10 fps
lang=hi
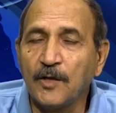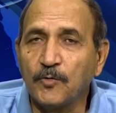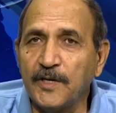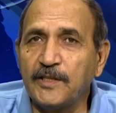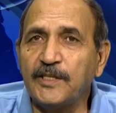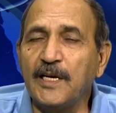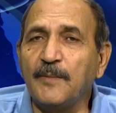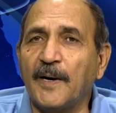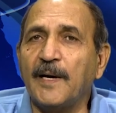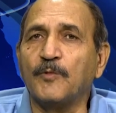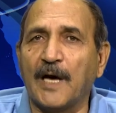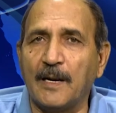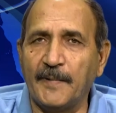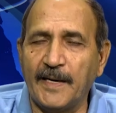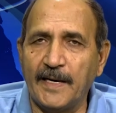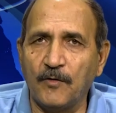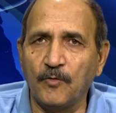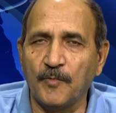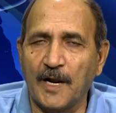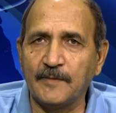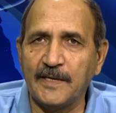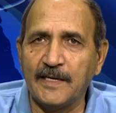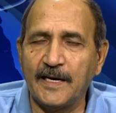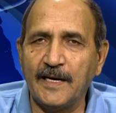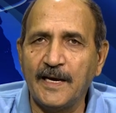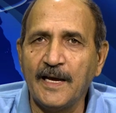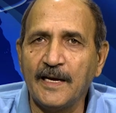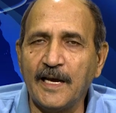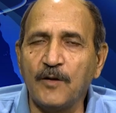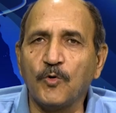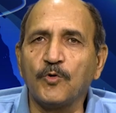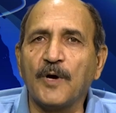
तो ये तीन बड़े मुतालबे हैं उन मुलाजमीन के कि इनको